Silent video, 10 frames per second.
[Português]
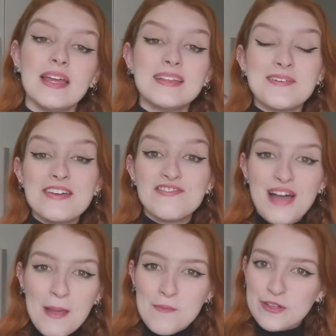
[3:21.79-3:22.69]
Então ele
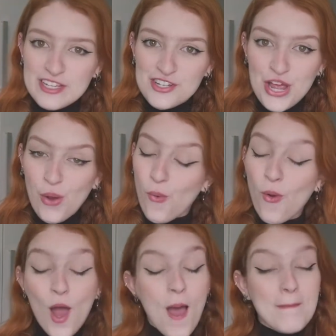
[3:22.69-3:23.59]
vai proteger a
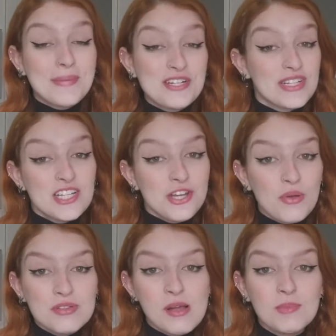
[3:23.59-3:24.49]
cor, mas vai
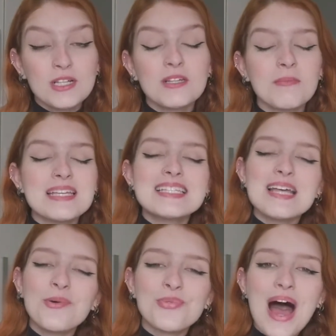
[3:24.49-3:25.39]
deixar o seu cabelo também
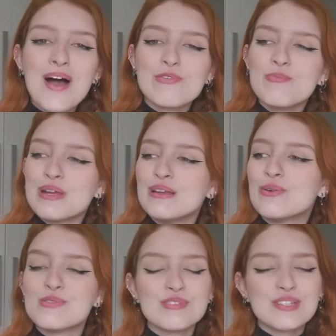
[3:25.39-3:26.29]
saudável,
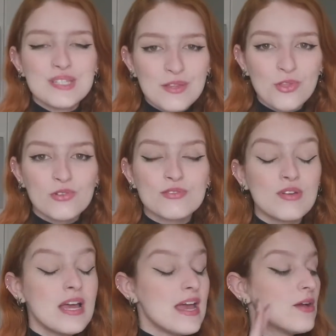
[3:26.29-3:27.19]
brilhoso e sedoso.